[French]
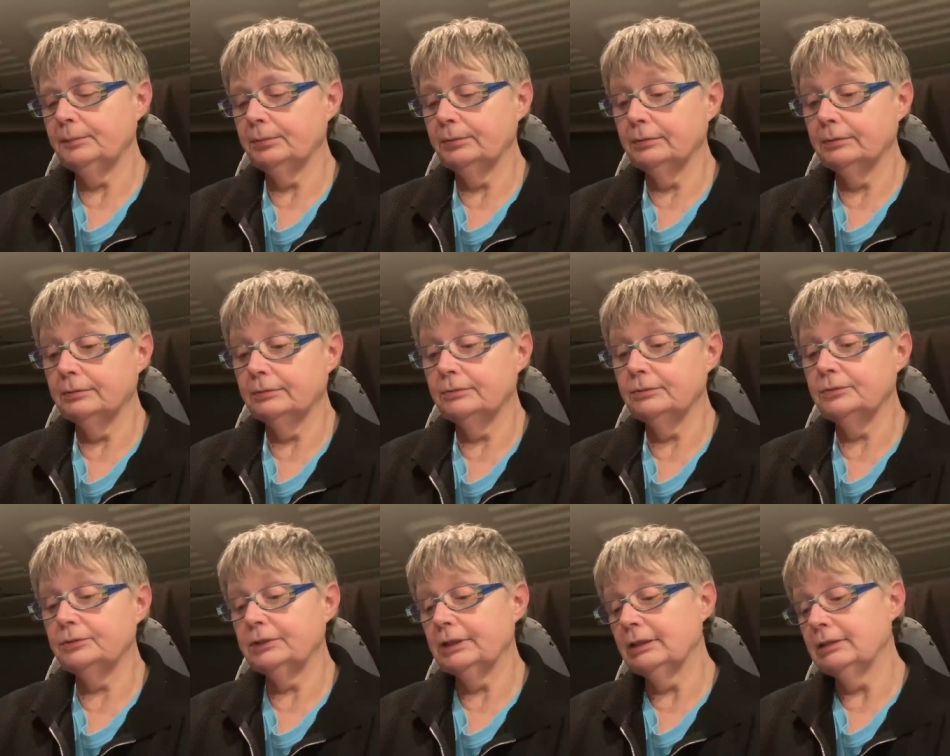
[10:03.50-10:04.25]
euh,
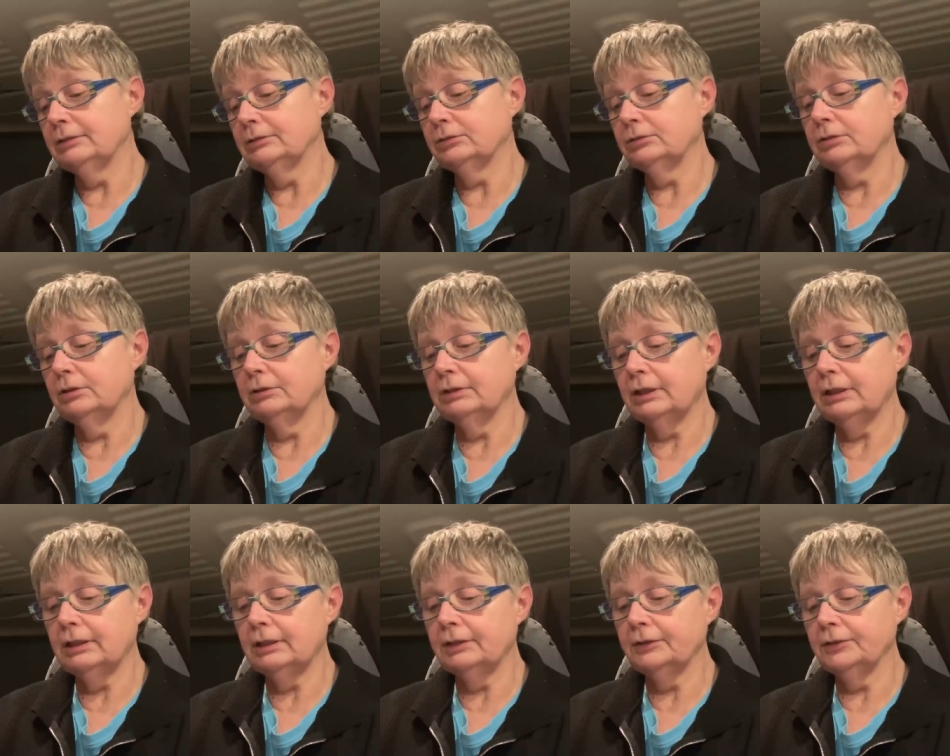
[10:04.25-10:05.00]
tout ça, on se
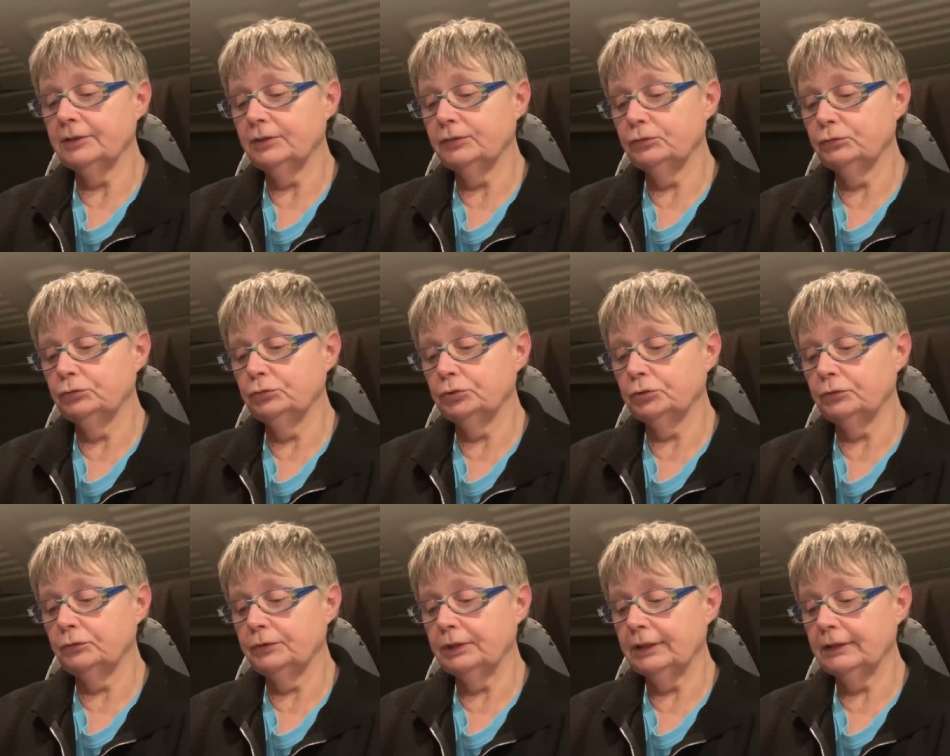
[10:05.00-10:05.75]
donnera rendez-vous, je
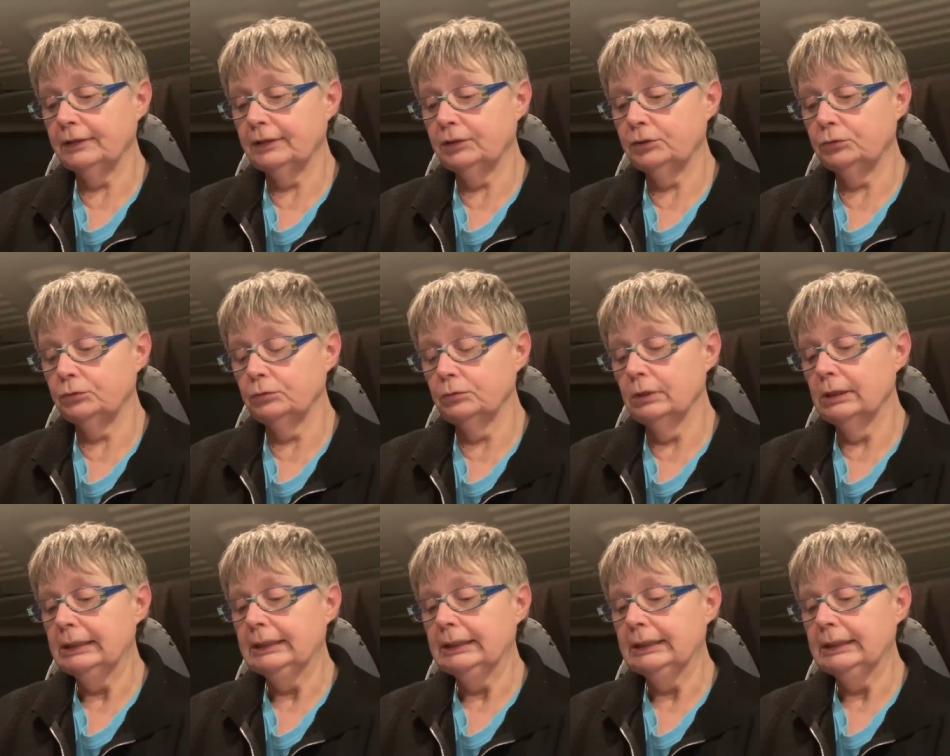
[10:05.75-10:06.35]
reviendrai et tout.